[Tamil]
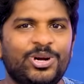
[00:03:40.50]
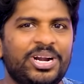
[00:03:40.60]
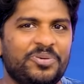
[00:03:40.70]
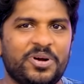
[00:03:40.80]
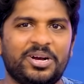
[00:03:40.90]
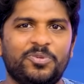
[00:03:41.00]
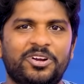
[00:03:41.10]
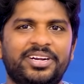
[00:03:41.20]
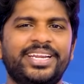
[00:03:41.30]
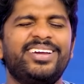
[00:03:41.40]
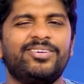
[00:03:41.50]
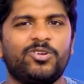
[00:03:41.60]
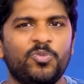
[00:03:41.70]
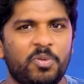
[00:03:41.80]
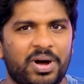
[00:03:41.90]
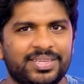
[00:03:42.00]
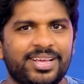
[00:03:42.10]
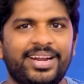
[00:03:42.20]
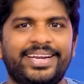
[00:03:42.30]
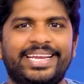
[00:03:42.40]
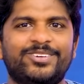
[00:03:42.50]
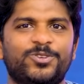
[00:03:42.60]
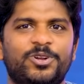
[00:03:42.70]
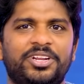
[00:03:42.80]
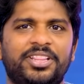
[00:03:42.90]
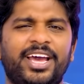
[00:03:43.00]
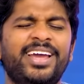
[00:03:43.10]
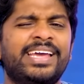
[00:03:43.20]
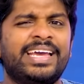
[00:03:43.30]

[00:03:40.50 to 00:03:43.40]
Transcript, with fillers: தேர்டா பார்க்க போற ட்ரிக் ரொம்ப மாசான ட்ரிக்னு சொல்லியிருந்தேன்